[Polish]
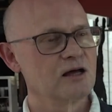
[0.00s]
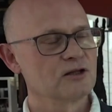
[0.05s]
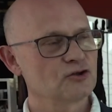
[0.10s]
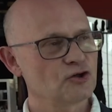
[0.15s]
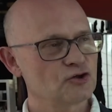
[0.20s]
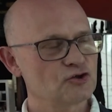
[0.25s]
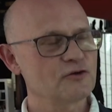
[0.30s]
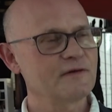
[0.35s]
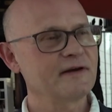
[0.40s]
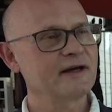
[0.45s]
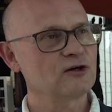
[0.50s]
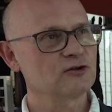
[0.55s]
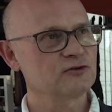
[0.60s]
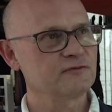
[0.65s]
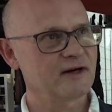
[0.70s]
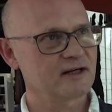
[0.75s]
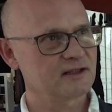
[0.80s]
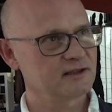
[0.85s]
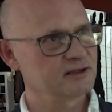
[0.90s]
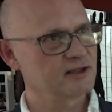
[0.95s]
To człowiek
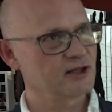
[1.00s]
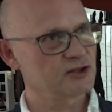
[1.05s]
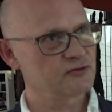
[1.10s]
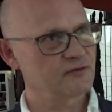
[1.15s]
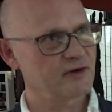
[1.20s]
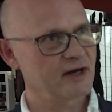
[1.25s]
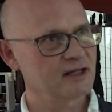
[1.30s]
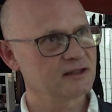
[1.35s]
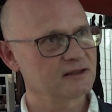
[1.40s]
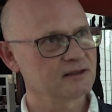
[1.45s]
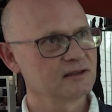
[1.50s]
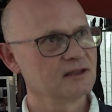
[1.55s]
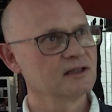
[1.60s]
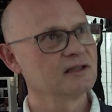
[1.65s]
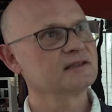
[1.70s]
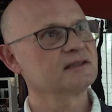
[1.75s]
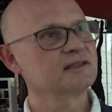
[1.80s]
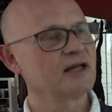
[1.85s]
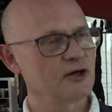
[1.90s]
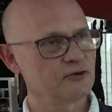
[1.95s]
otwarty na świat,
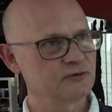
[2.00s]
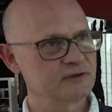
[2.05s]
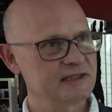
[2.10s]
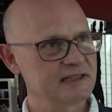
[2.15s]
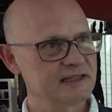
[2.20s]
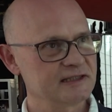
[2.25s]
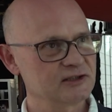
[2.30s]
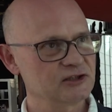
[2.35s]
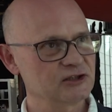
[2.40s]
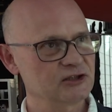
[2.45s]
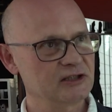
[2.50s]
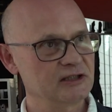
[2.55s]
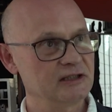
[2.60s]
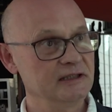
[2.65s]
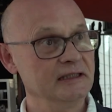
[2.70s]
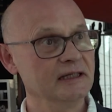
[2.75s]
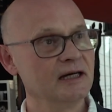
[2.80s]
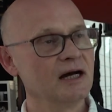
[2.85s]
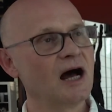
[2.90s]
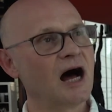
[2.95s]
znający
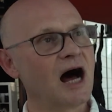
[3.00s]
języki,